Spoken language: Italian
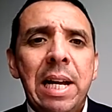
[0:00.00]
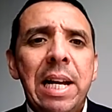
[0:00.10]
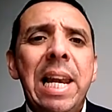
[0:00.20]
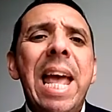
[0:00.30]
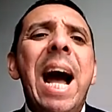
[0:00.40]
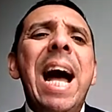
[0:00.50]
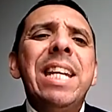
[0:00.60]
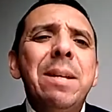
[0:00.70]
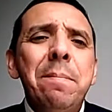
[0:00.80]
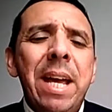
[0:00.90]
Le
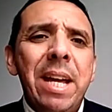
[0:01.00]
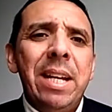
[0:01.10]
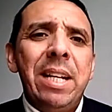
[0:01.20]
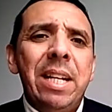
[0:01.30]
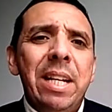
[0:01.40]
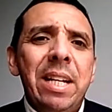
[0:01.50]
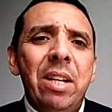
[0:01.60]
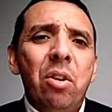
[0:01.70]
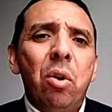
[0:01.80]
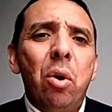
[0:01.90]
anime
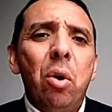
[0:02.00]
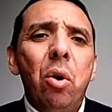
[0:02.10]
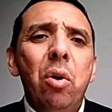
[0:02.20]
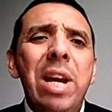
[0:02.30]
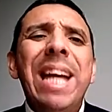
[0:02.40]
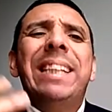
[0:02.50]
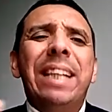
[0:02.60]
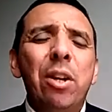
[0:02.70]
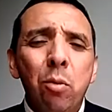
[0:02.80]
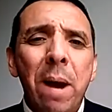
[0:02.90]
o
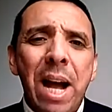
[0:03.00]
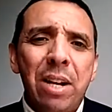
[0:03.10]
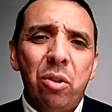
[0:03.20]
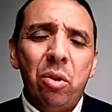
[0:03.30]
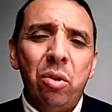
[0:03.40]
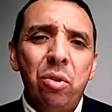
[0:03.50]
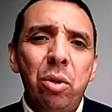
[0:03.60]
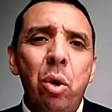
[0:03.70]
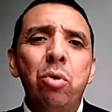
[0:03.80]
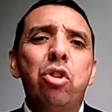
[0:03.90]
l'essere umano
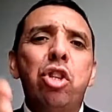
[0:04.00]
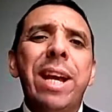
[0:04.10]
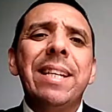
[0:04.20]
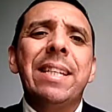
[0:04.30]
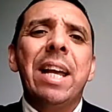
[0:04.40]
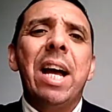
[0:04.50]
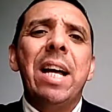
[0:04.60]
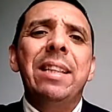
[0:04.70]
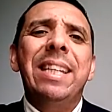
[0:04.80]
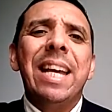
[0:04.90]
non
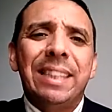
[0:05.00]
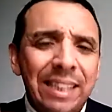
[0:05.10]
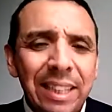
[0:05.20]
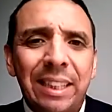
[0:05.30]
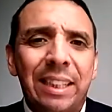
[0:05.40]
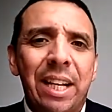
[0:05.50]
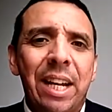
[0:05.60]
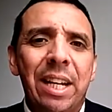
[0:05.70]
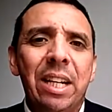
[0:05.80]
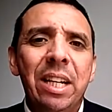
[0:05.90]
cessa di
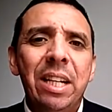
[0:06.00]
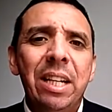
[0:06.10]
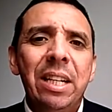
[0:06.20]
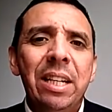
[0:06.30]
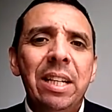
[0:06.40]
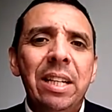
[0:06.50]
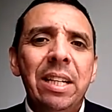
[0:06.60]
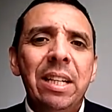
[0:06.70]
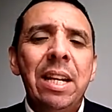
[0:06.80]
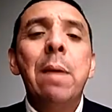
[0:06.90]
esistere
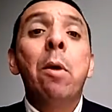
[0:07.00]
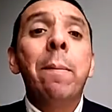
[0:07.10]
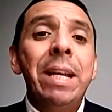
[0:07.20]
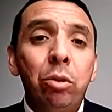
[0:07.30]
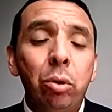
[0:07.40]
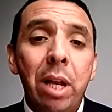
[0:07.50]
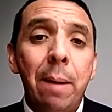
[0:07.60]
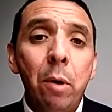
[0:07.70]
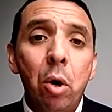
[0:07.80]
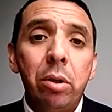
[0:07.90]
nel momento
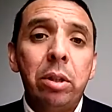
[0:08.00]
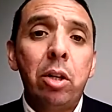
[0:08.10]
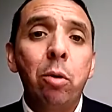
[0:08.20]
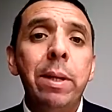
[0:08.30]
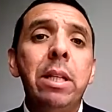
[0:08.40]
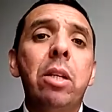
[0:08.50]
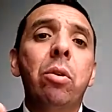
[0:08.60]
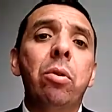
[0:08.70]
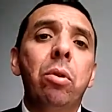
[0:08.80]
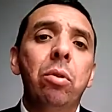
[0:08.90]
della morte, come
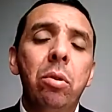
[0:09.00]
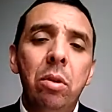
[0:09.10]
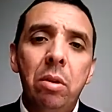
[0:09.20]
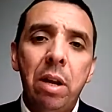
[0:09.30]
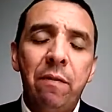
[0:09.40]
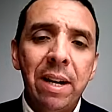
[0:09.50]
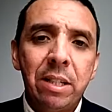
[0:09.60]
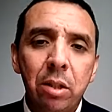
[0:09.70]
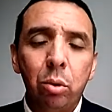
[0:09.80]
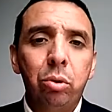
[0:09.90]
dicono le
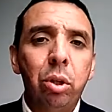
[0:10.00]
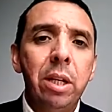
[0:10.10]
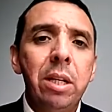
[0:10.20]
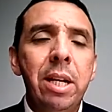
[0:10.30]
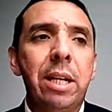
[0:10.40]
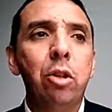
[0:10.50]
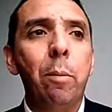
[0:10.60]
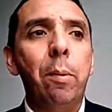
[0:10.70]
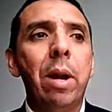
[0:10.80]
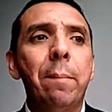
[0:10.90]
false dottrine, che
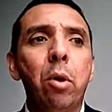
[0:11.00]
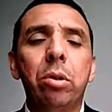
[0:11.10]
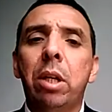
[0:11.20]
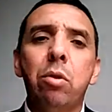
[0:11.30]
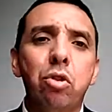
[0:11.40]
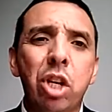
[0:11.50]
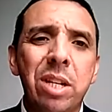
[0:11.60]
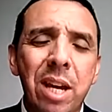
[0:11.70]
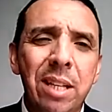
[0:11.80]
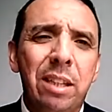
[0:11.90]
dopo la morte non c'è
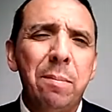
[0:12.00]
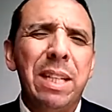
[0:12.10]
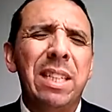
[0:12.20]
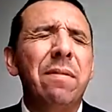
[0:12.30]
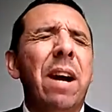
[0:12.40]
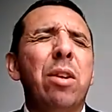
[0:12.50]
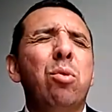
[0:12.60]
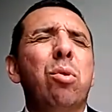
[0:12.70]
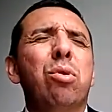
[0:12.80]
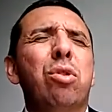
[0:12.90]
niente, ma si va in
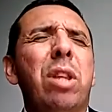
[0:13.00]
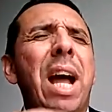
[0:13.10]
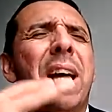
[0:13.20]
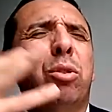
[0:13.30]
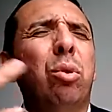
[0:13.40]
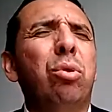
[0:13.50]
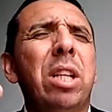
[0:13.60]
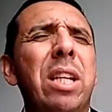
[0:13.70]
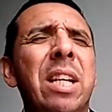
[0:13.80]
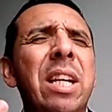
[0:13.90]
uno stato
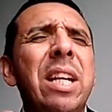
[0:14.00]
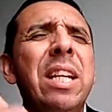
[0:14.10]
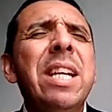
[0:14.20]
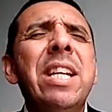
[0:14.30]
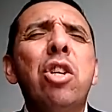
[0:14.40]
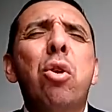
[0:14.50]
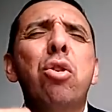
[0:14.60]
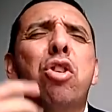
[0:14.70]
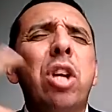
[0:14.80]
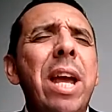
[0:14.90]
di
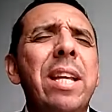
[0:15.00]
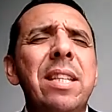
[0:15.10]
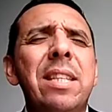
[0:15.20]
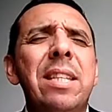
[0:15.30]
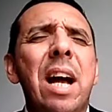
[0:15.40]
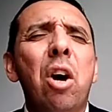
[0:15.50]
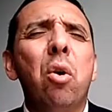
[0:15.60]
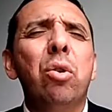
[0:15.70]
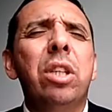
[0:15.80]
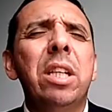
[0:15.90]
incoscienza
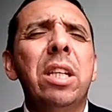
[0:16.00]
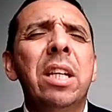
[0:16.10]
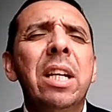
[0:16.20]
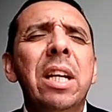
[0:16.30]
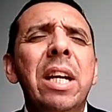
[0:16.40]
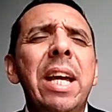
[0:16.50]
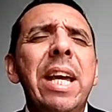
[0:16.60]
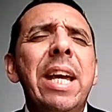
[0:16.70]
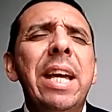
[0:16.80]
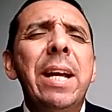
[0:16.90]
o di...
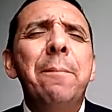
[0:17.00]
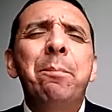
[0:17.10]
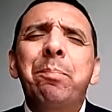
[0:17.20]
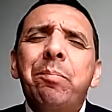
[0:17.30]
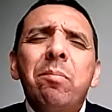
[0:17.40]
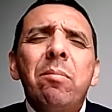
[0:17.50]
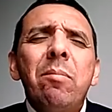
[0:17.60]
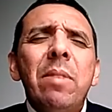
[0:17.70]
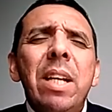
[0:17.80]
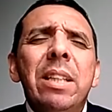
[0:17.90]
Eh,
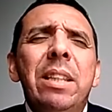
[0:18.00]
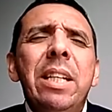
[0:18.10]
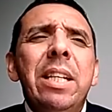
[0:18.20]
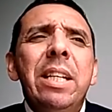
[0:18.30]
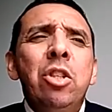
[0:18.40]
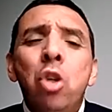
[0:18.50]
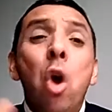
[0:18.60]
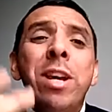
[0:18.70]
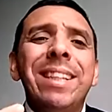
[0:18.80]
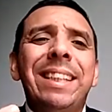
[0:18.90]
di
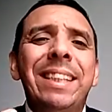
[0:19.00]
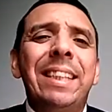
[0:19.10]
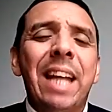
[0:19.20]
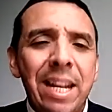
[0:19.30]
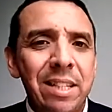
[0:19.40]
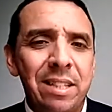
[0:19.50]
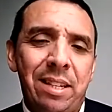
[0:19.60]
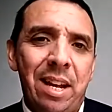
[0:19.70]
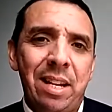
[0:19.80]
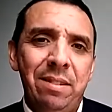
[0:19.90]
non
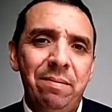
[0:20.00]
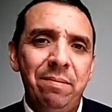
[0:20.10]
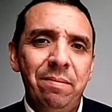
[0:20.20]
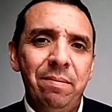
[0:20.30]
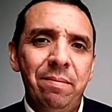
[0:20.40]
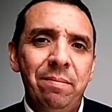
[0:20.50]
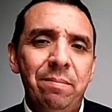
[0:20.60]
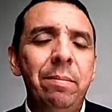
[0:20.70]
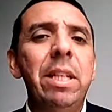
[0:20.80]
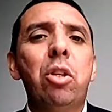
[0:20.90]
esistenza,
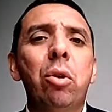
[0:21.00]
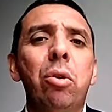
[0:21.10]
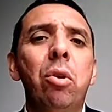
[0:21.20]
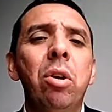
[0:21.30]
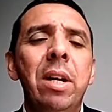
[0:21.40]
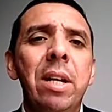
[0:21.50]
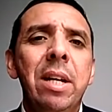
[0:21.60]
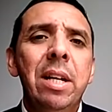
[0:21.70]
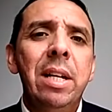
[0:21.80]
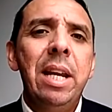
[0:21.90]
dicono
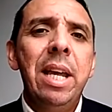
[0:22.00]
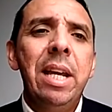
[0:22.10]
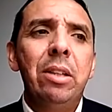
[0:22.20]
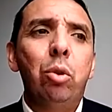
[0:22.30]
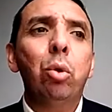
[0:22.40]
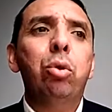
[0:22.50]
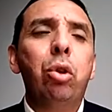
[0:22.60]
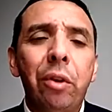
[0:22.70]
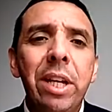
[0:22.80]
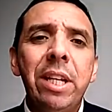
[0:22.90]
le
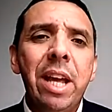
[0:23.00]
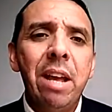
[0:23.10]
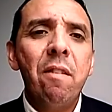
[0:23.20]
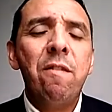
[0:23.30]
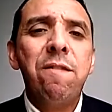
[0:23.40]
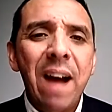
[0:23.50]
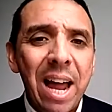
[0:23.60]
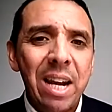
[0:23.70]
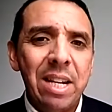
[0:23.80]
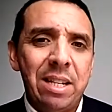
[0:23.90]
dottrine
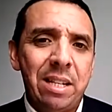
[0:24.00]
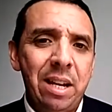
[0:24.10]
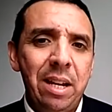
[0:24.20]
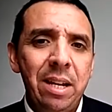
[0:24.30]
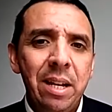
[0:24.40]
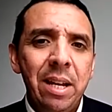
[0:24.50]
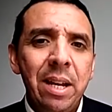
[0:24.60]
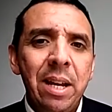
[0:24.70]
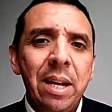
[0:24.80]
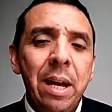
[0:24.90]
false.
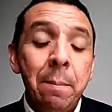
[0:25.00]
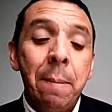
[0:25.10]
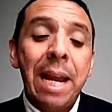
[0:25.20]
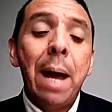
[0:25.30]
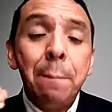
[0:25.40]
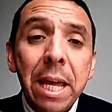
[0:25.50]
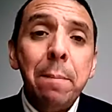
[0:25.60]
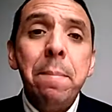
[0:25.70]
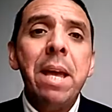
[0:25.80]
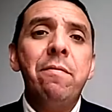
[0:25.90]
Ma la
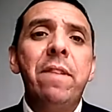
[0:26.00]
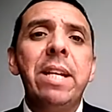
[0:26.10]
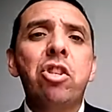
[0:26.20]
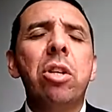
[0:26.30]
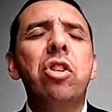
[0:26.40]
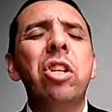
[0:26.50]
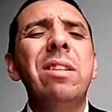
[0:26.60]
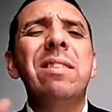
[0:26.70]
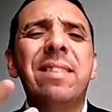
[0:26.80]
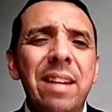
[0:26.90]
Bibbia invece ci
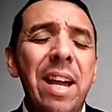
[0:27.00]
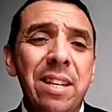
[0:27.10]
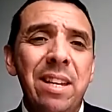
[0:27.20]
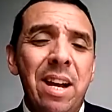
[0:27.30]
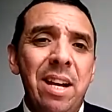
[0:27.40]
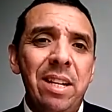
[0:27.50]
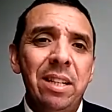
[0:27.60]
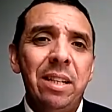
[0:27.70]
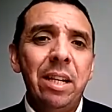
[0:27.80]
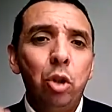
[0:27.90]
insegna
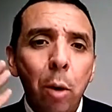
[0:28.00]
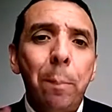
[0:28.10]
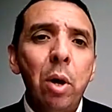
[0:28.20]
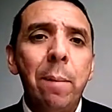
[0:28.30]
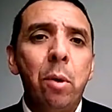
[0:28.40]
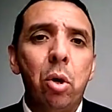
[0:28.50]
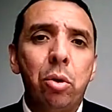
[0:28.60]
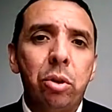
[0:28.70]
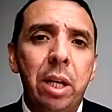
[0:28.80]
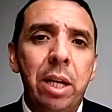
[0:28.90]
che dopo la
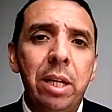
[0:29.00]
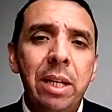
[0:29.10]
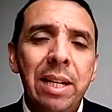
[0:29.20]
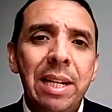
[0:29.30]
morte